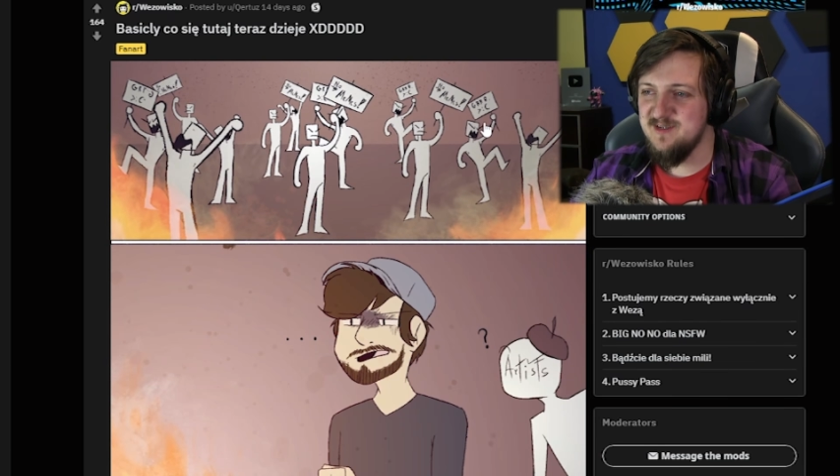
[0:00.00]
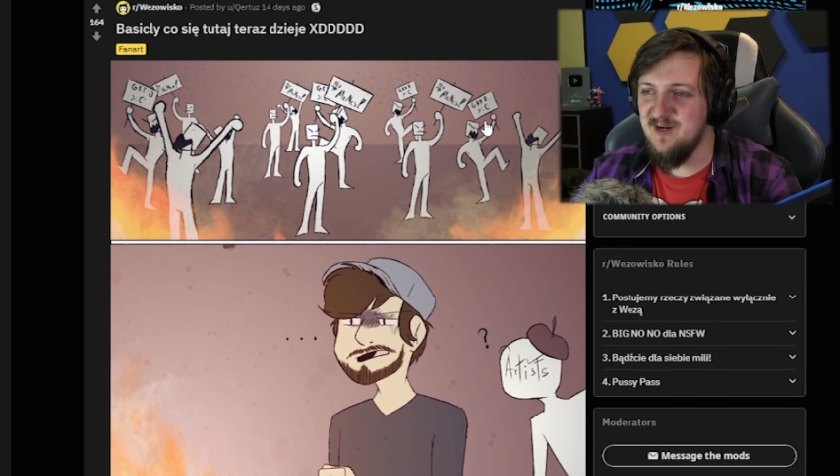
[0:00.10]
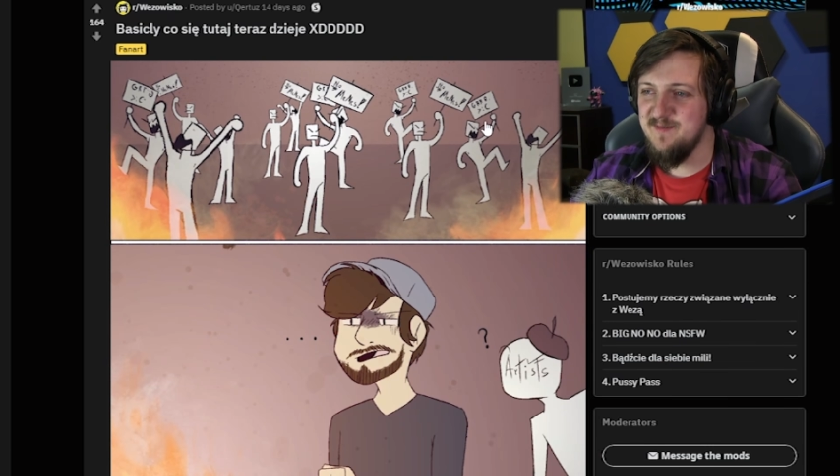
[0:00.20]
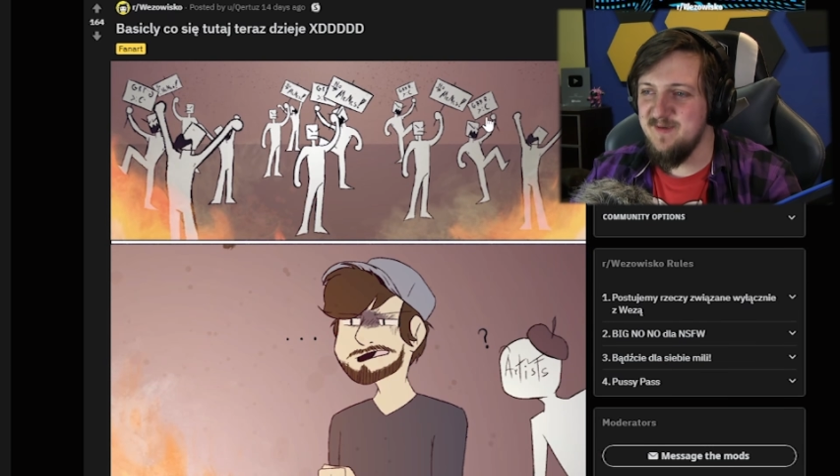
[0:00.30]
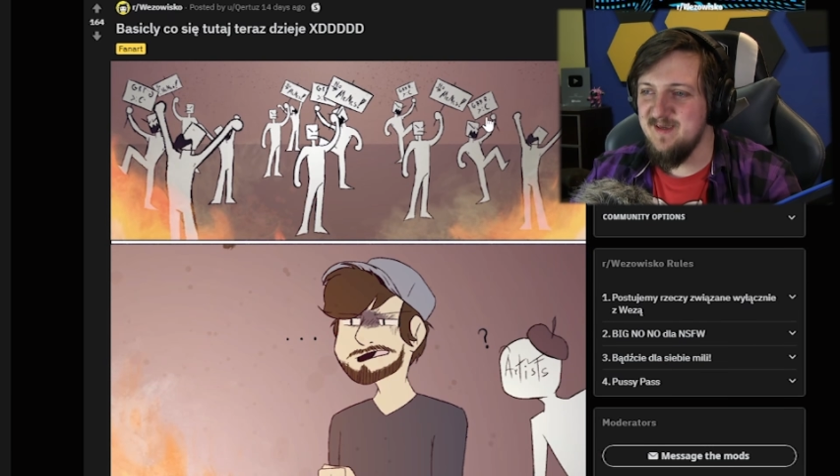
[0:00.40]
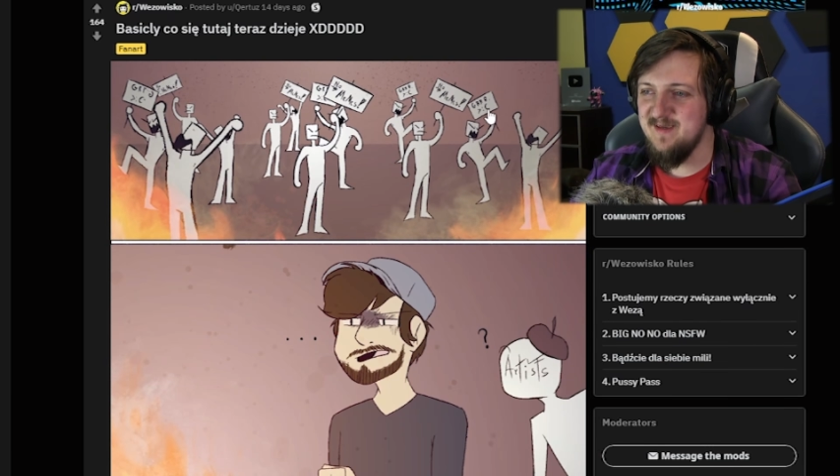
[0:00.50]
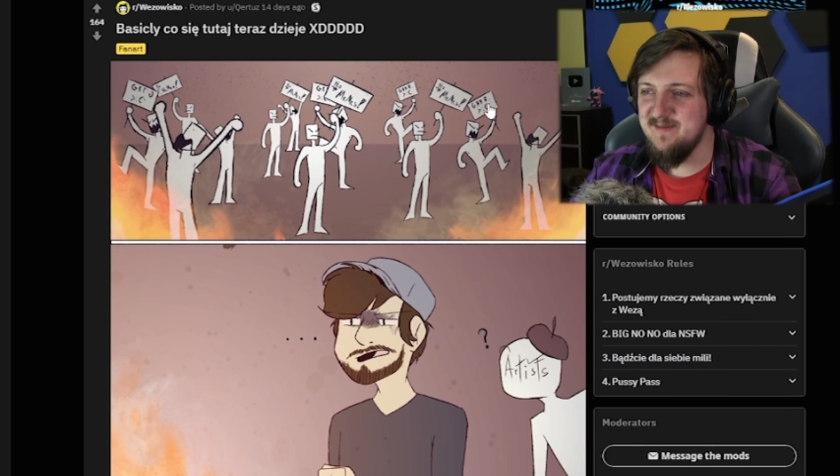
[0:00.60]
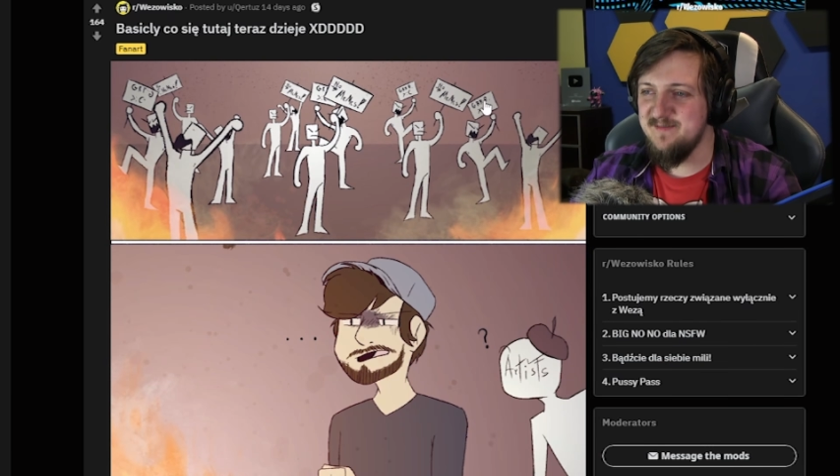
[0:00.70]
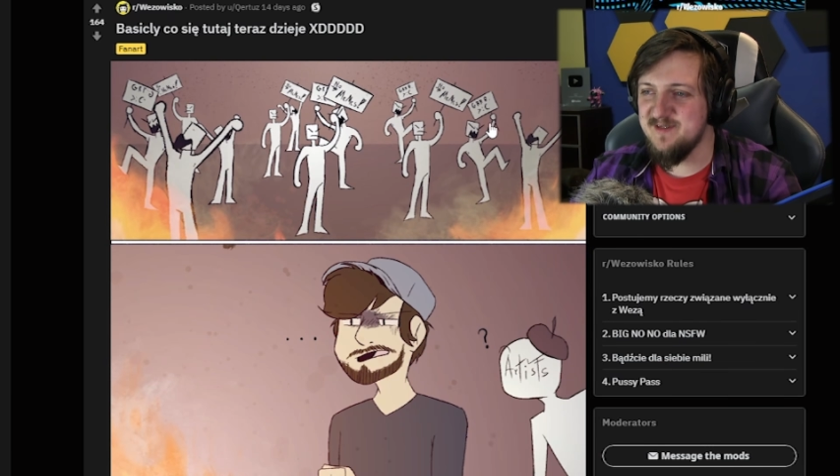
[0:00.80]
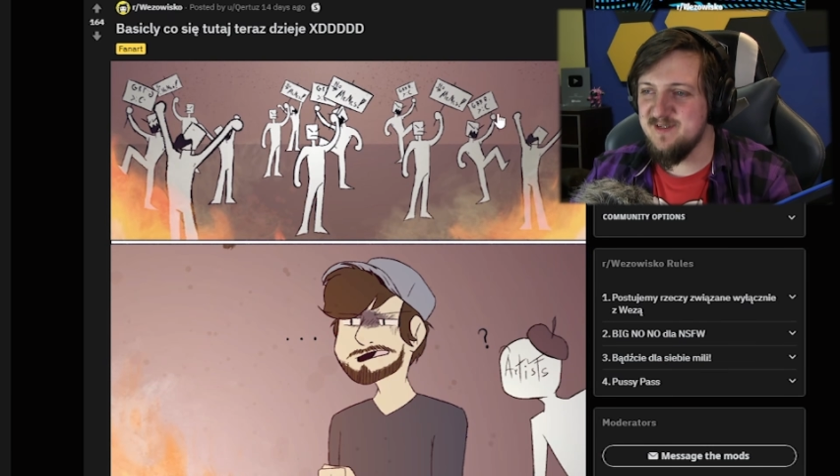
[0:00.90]
no
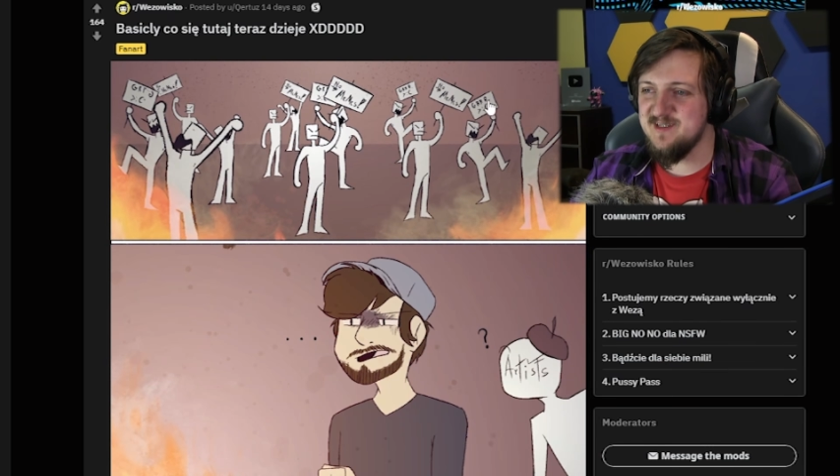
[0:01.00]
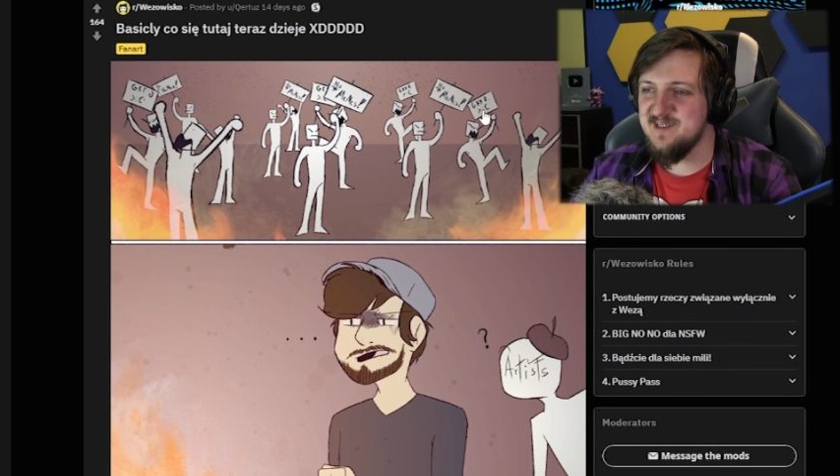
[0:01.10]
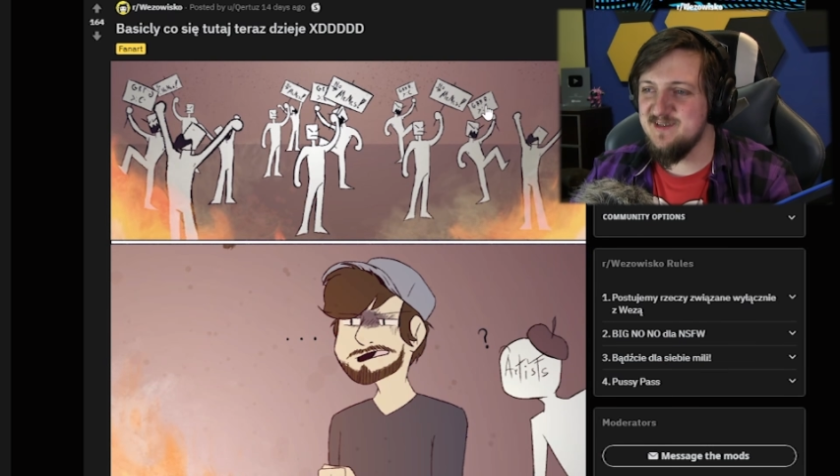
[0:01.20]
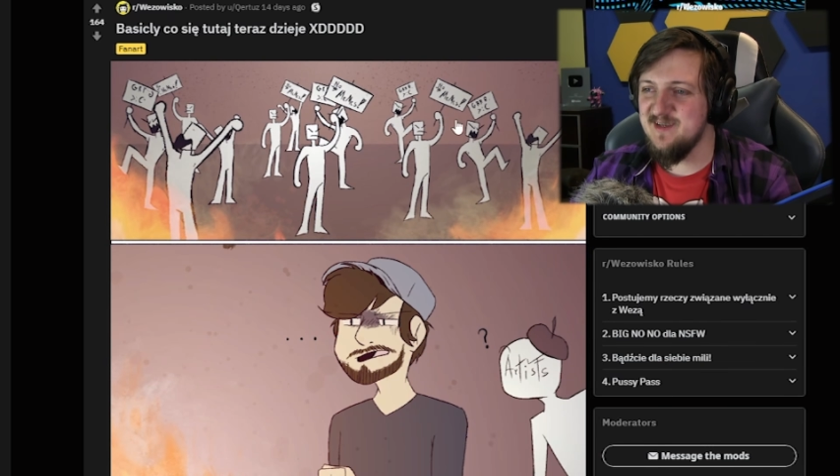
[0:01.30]
memes, grr.